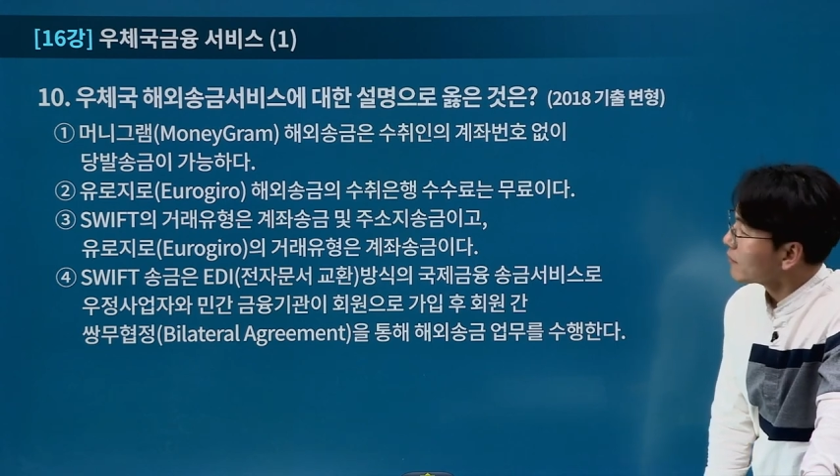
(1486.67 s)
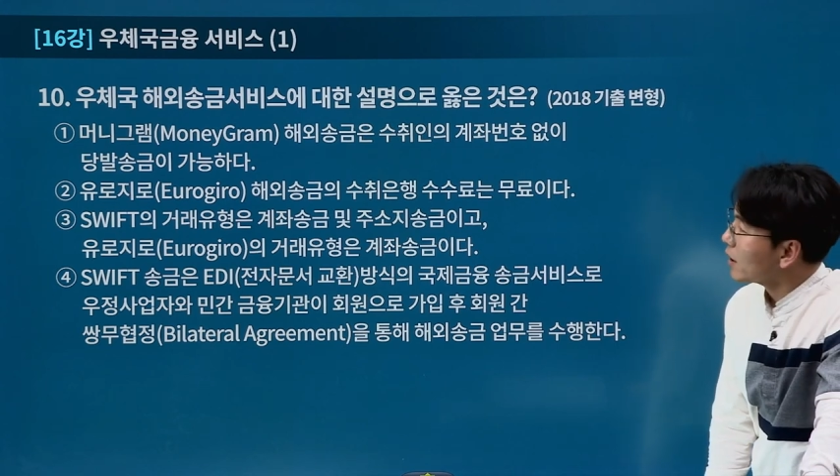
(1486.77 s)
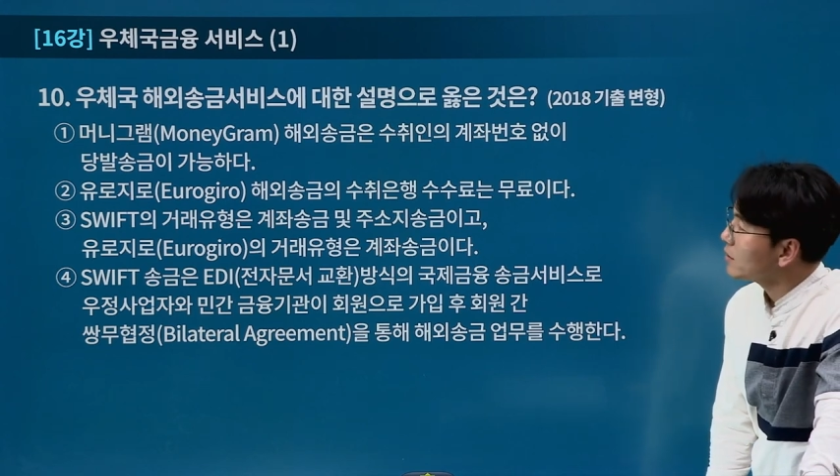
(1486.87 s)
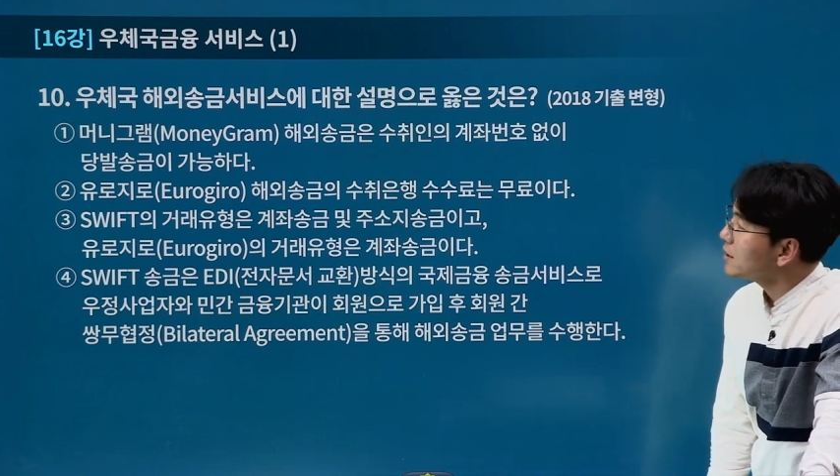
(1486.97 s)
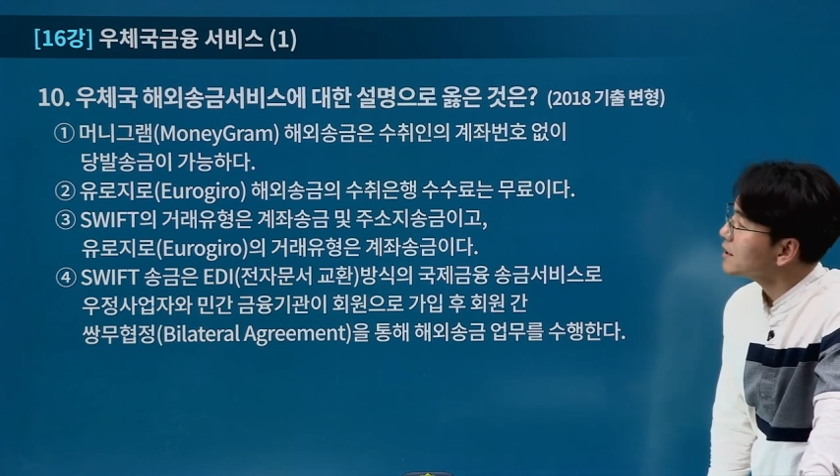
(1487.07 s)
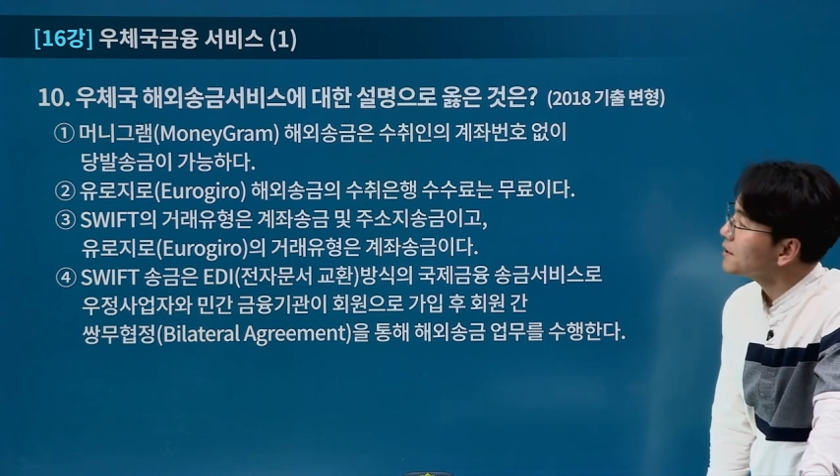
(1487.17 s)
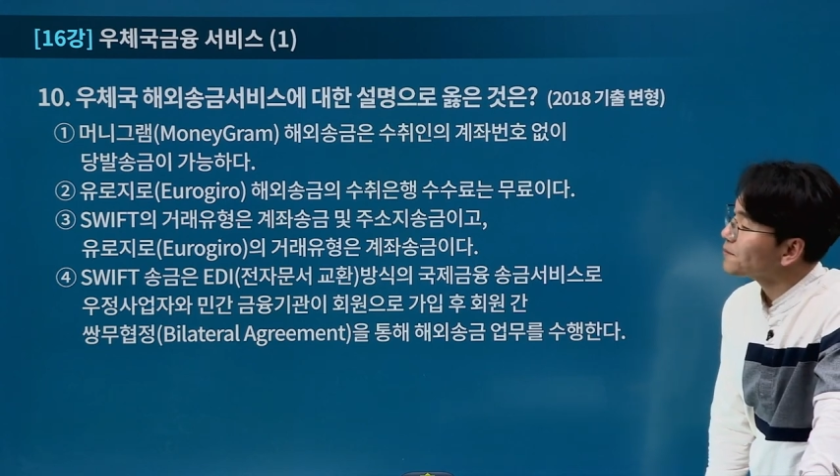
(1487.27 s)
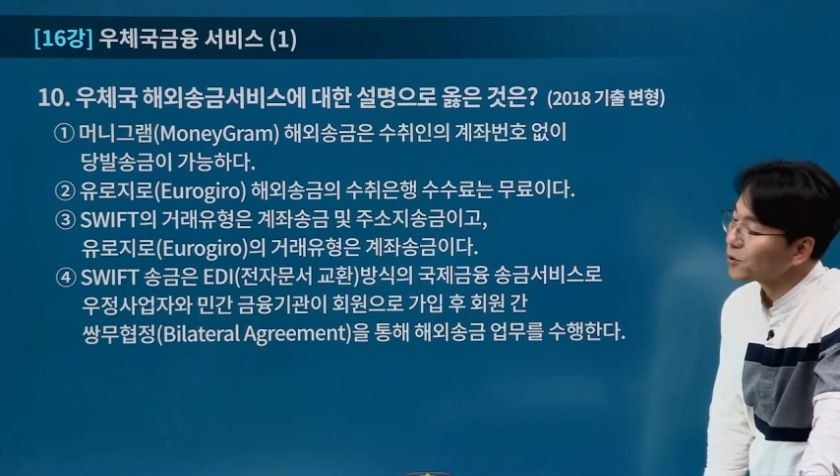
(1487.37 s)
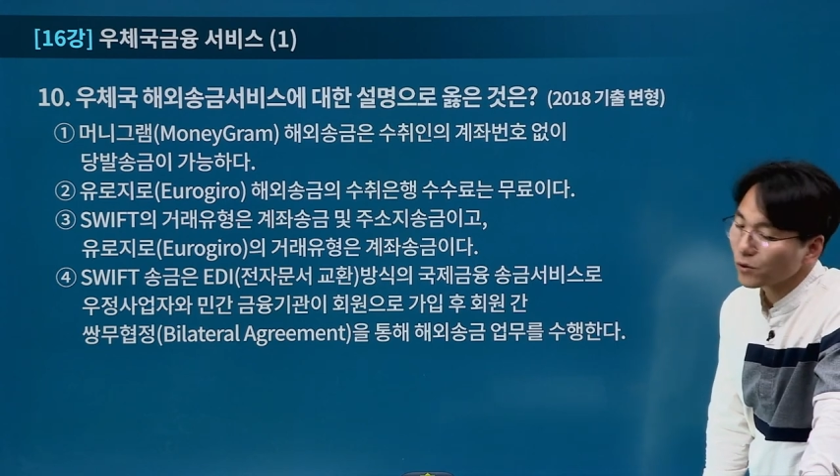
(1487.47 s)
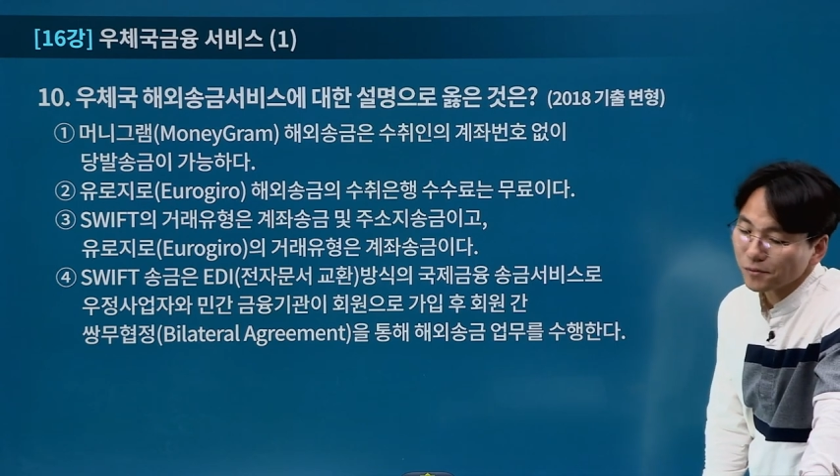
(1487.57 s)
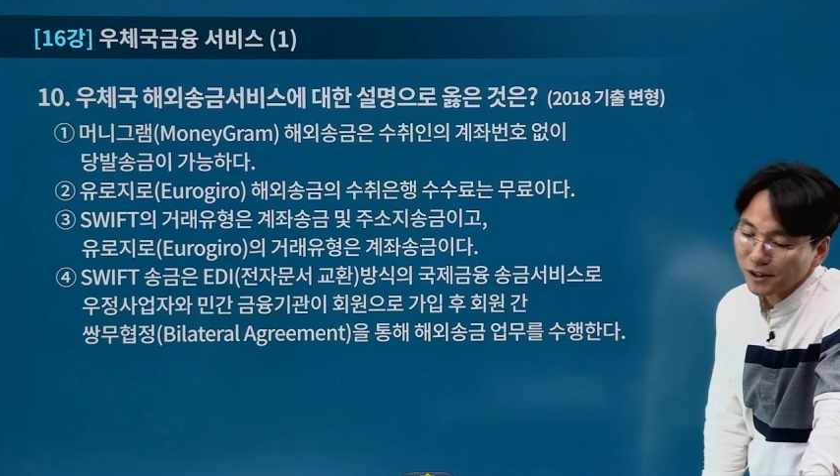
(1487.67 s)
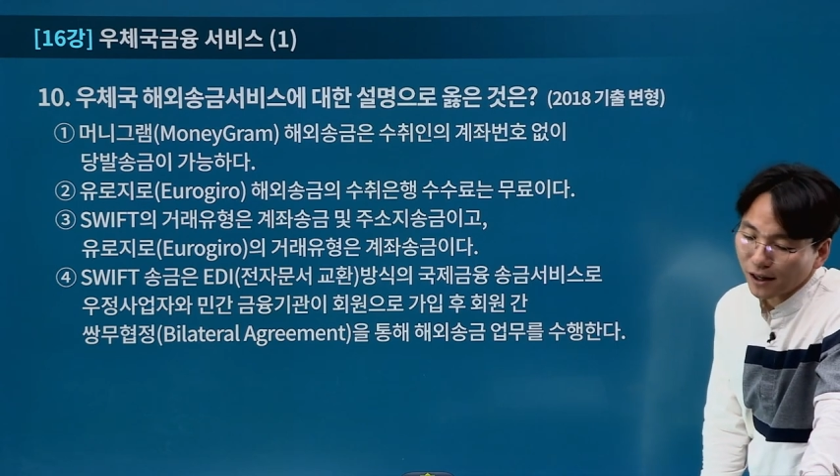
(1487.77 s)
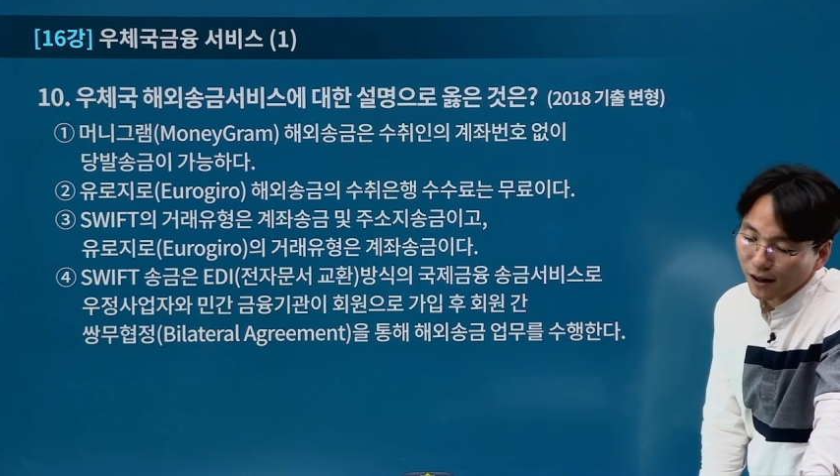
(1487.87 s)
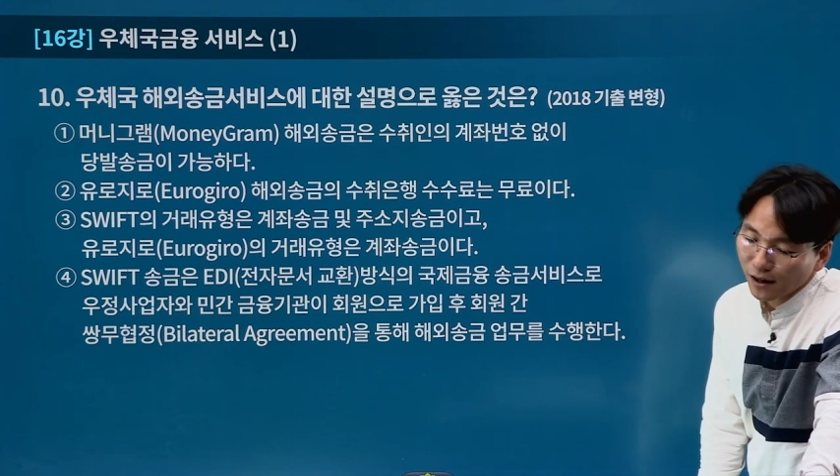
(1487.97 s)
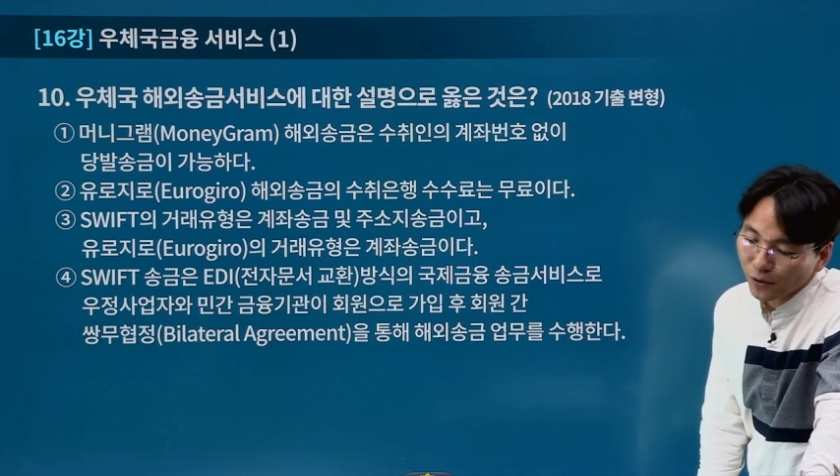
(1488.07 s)
어, 특급
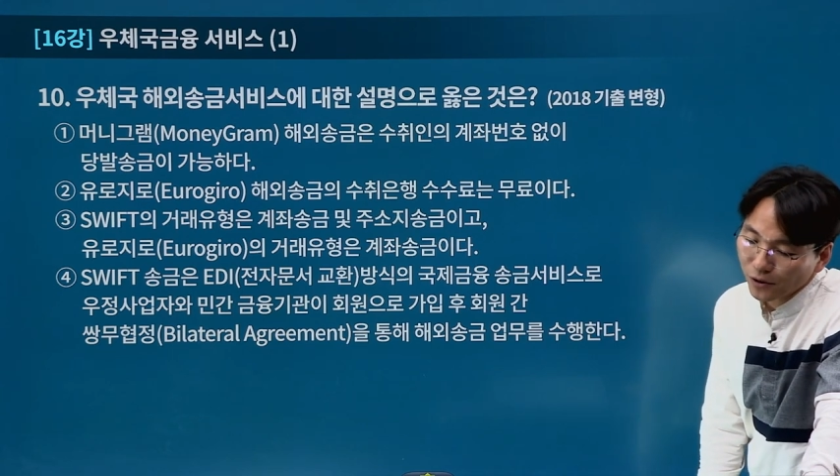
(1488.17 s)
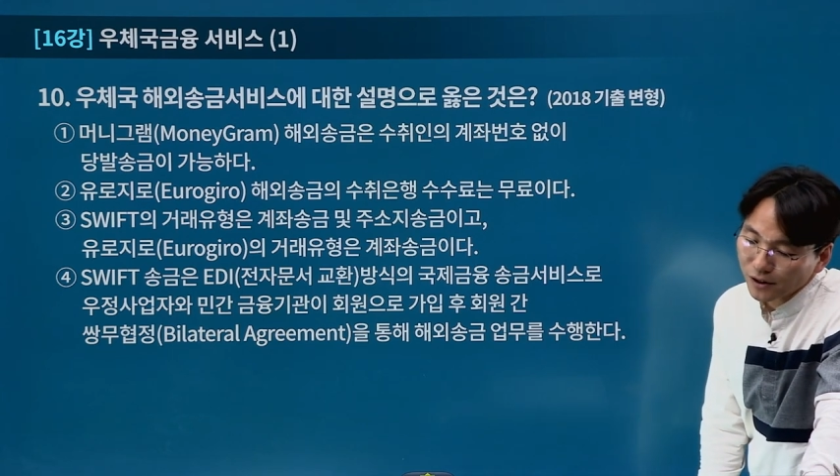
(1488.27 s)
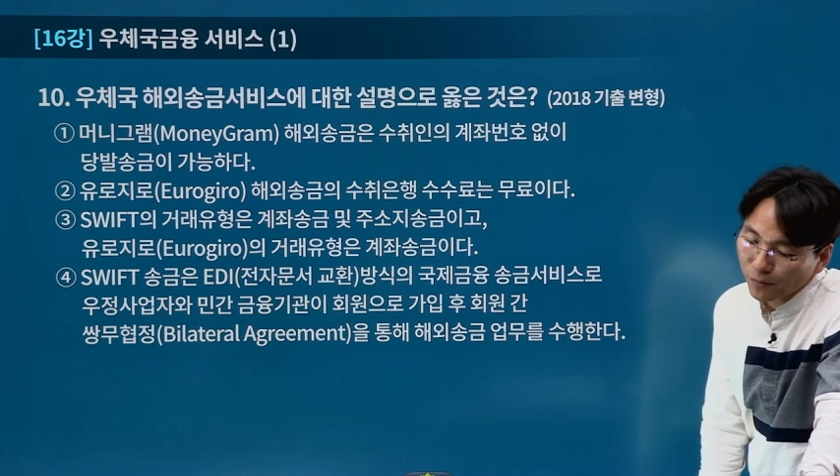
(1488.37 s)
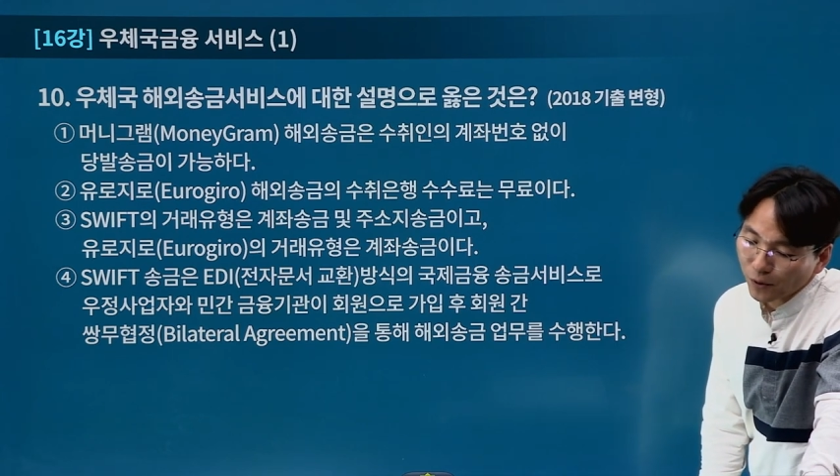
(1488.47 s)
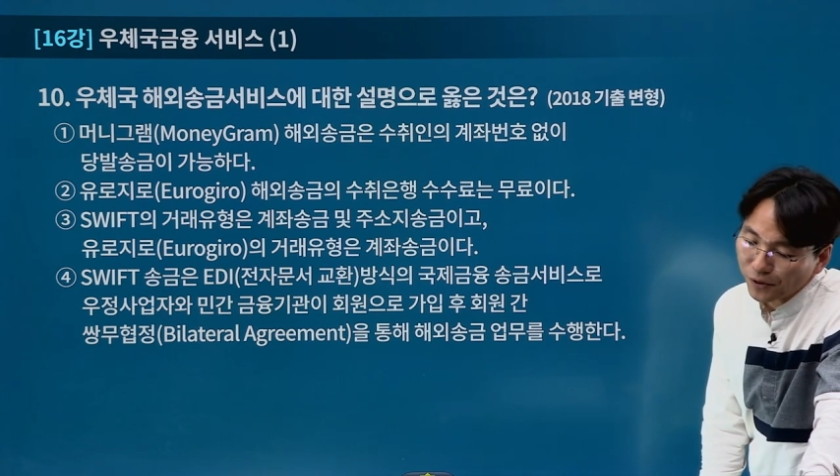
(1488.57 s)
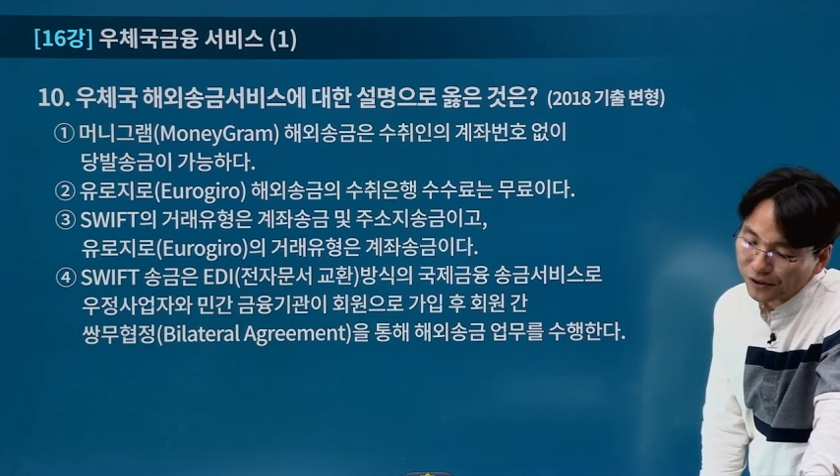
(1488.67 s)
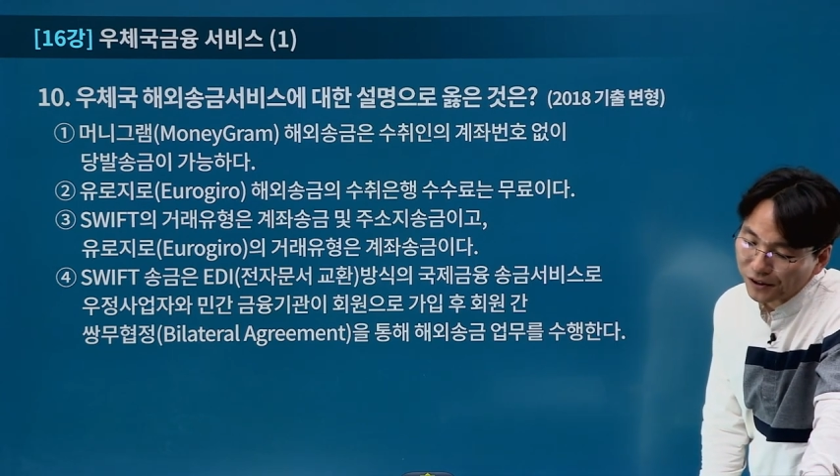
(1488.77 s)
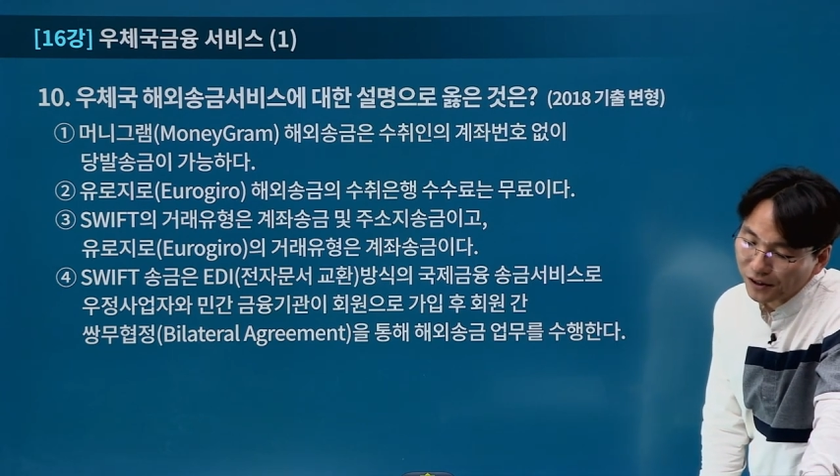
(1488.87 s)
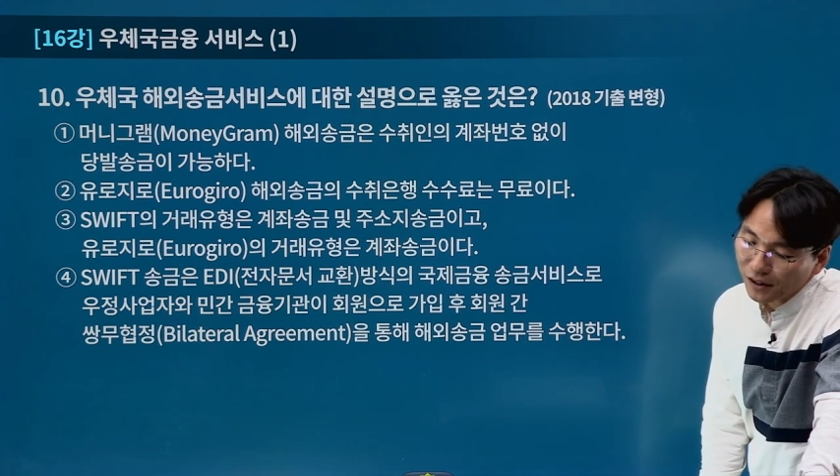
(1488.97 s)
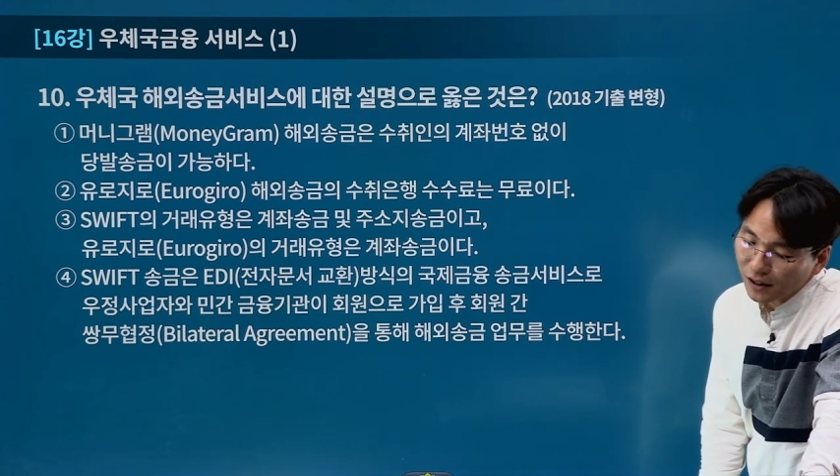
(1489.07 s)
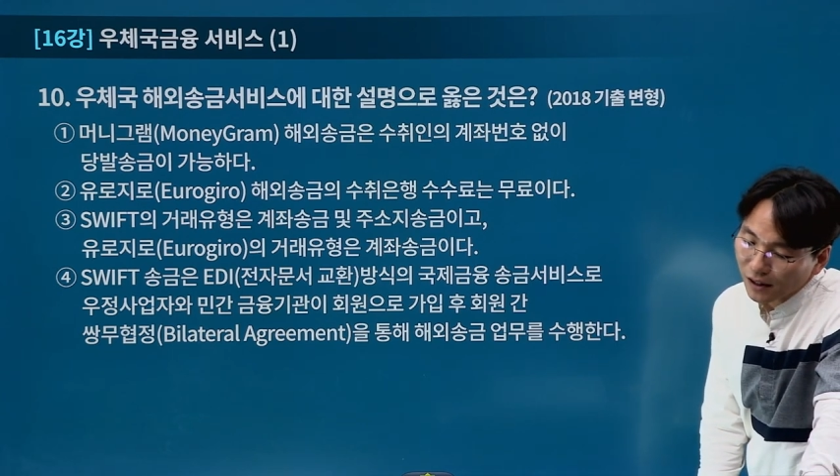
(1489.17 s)
송금이다 이런 이제 표현을